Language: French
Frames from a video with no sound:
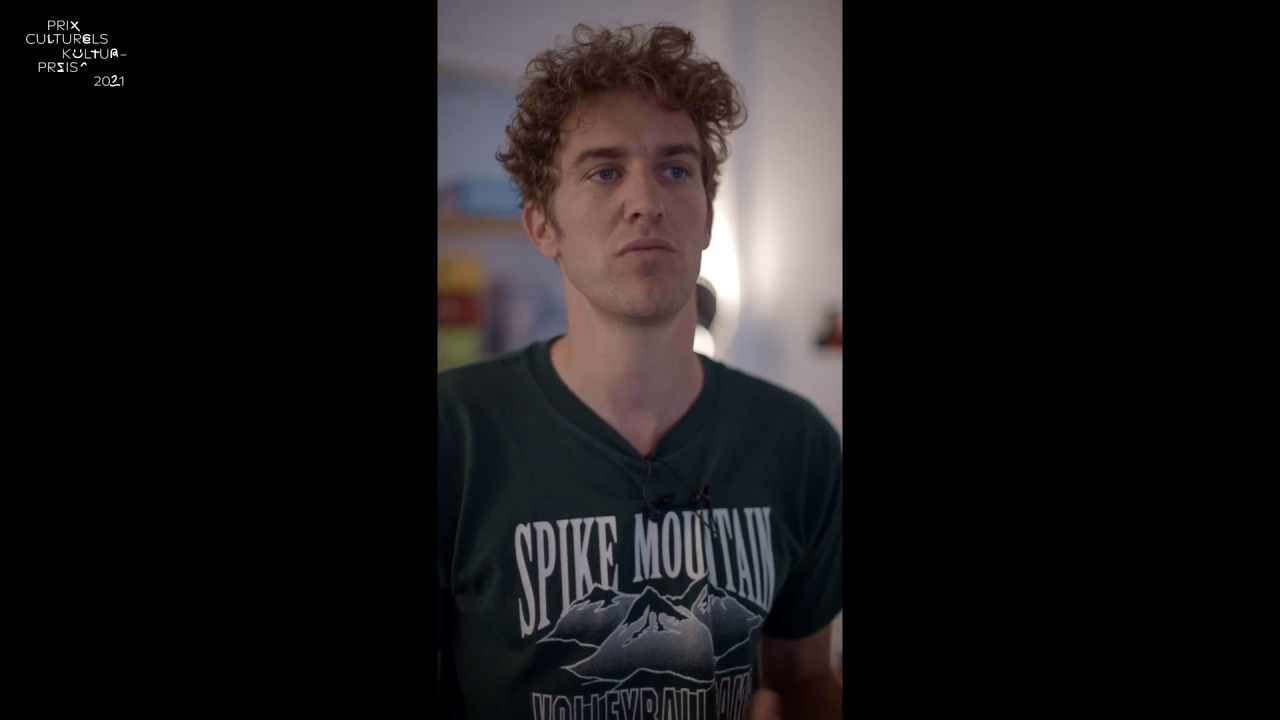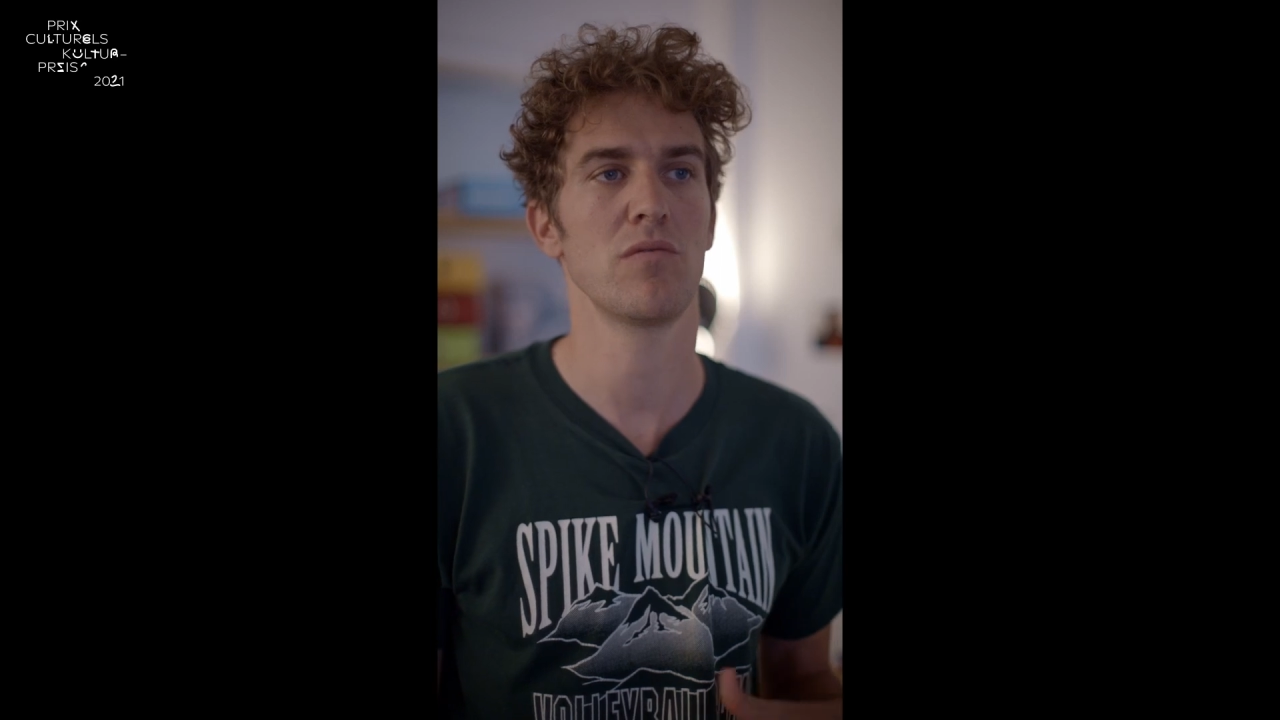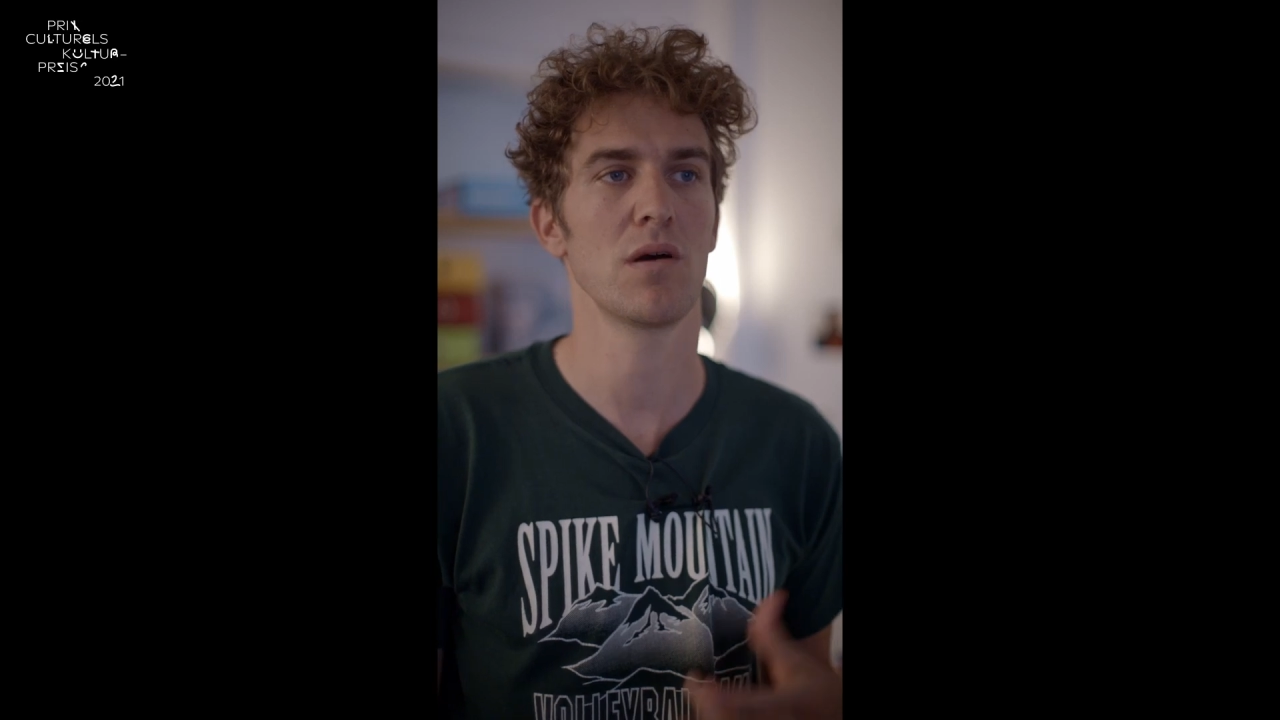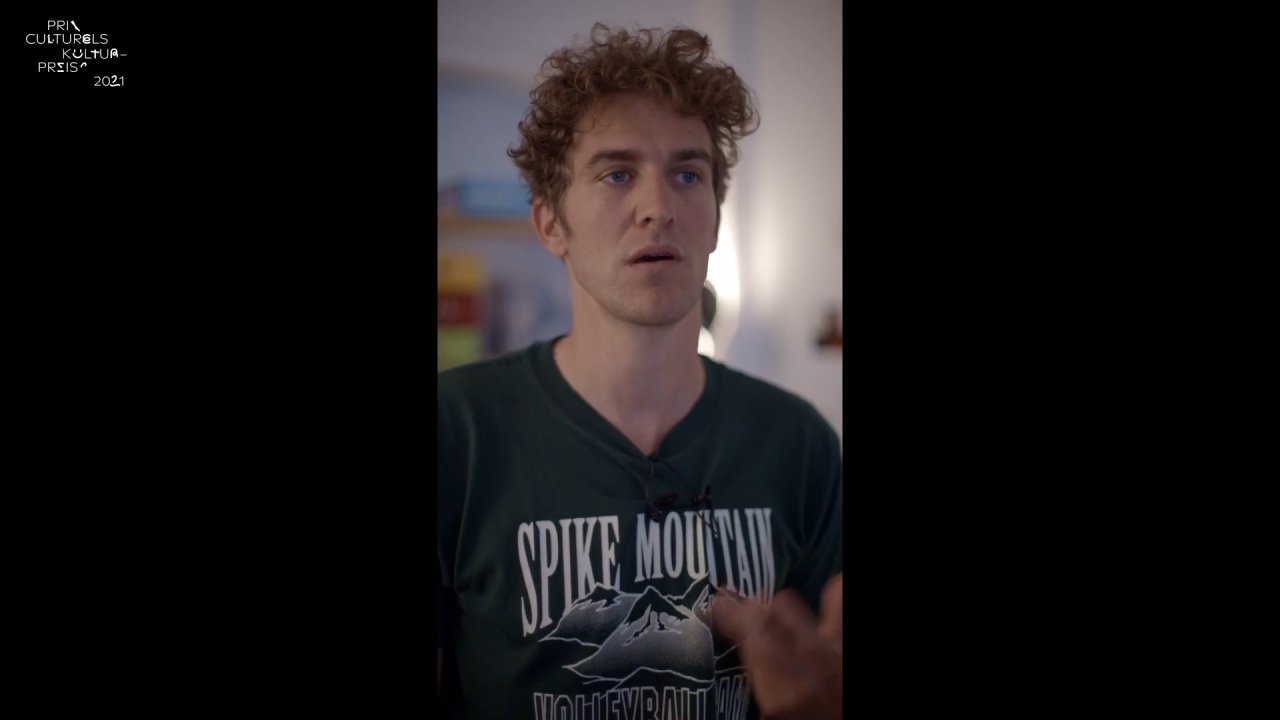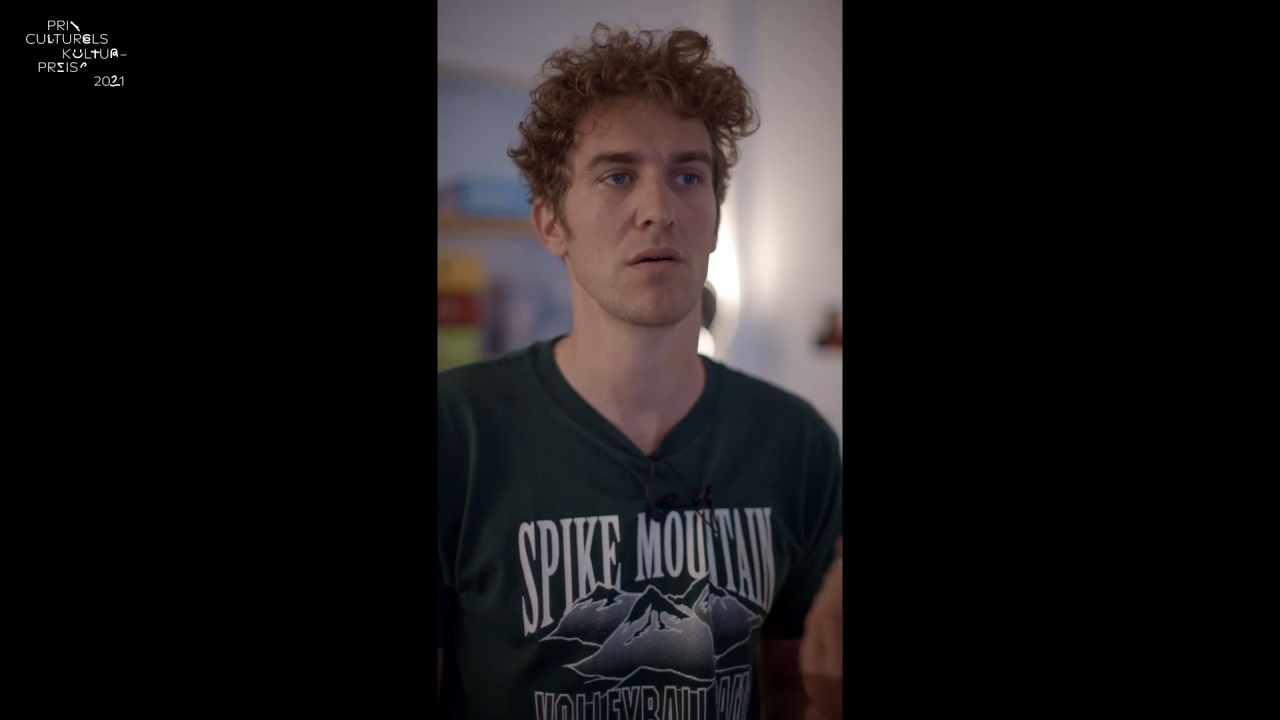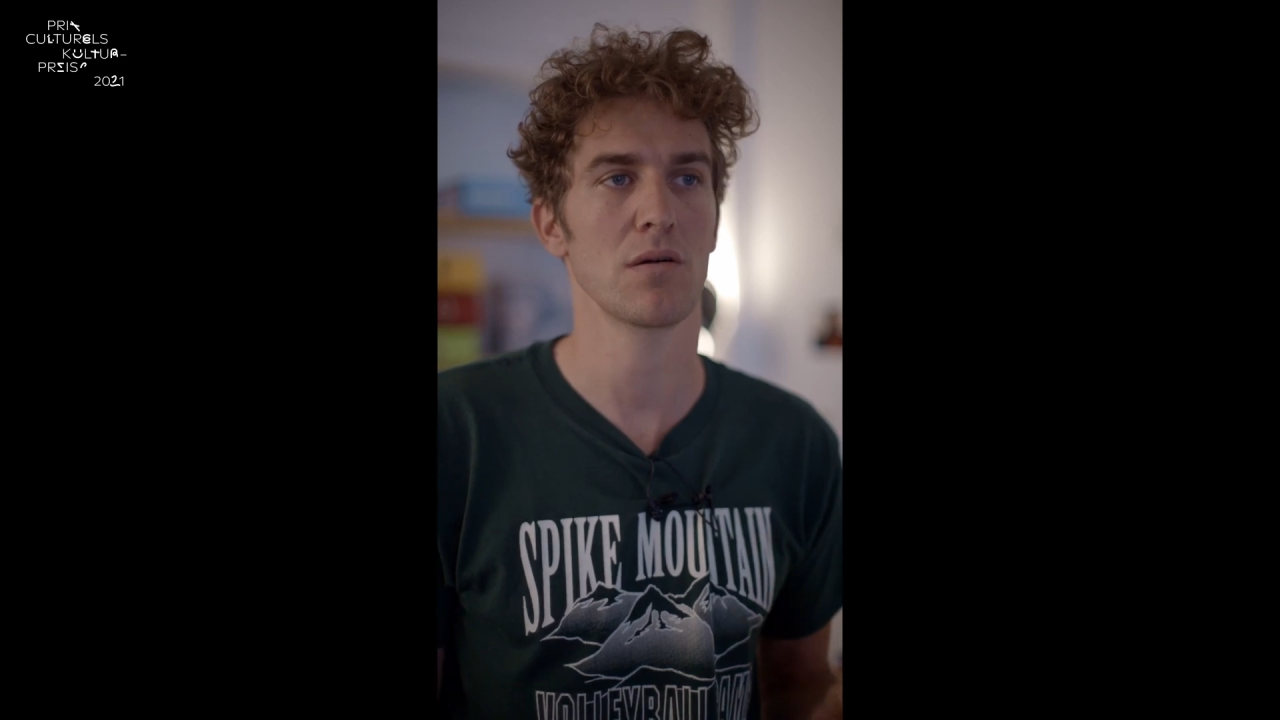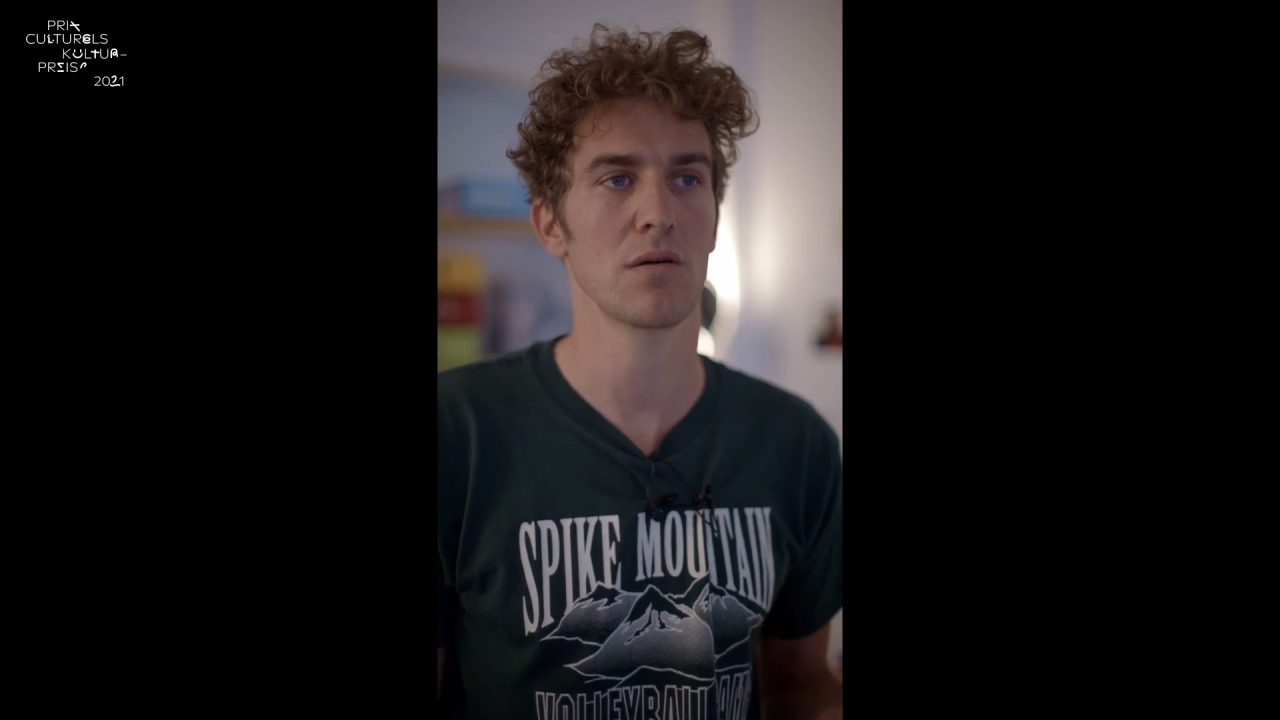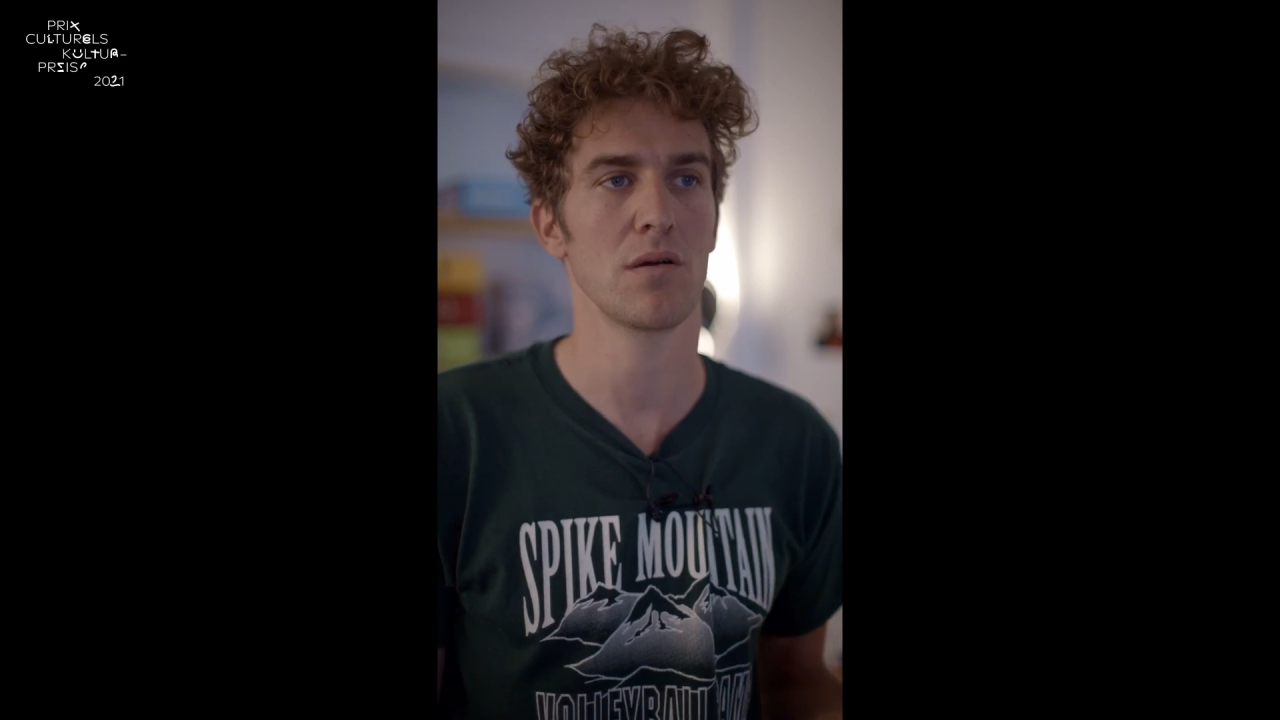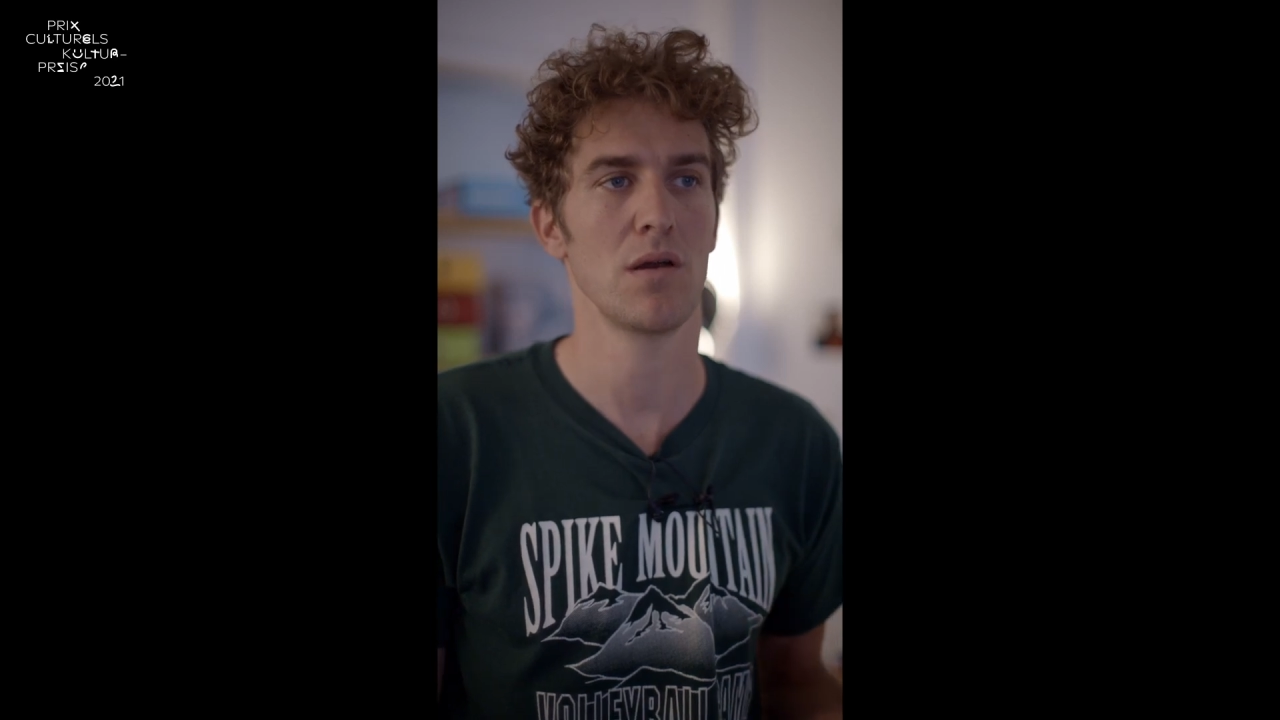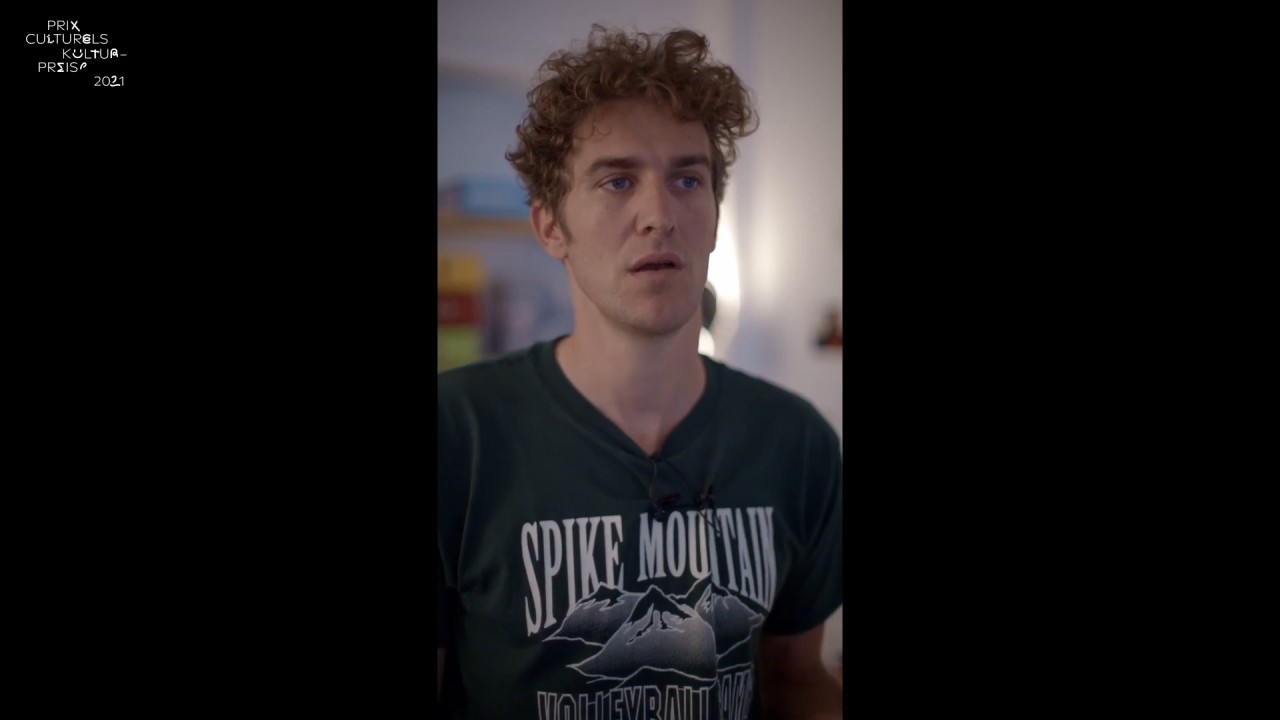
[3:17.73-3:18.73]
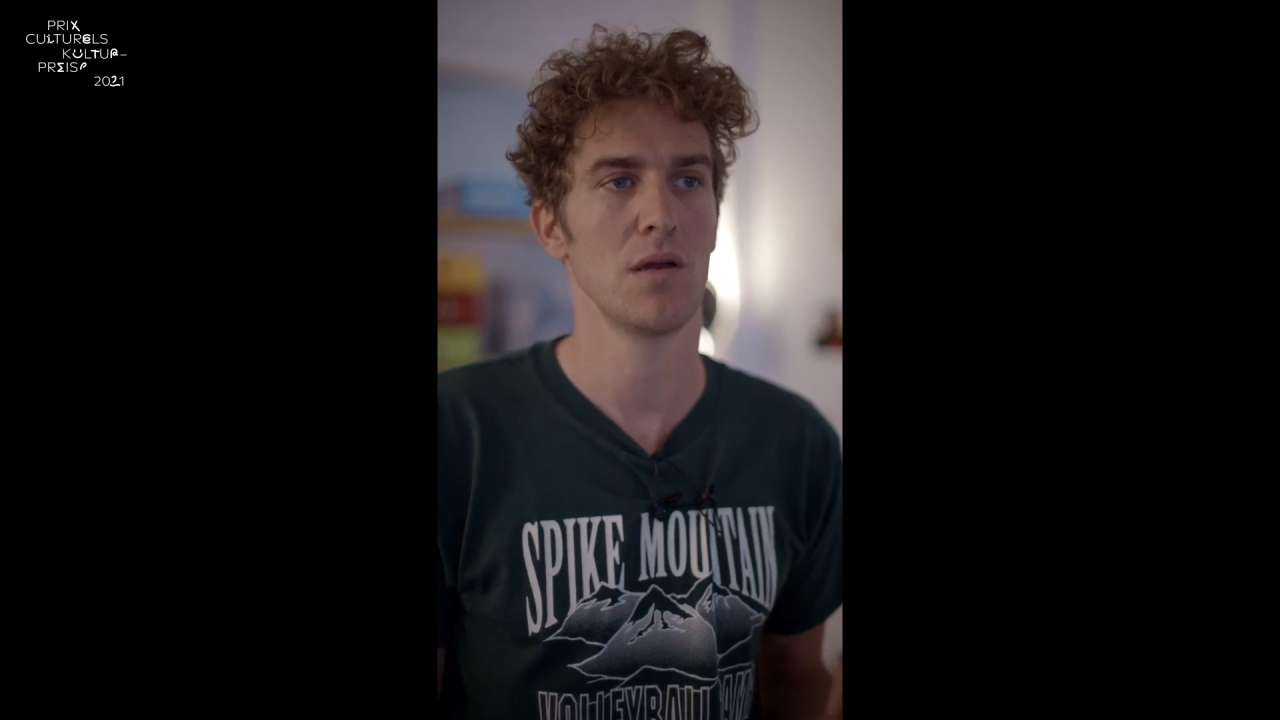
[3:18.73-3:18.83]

de pouvoir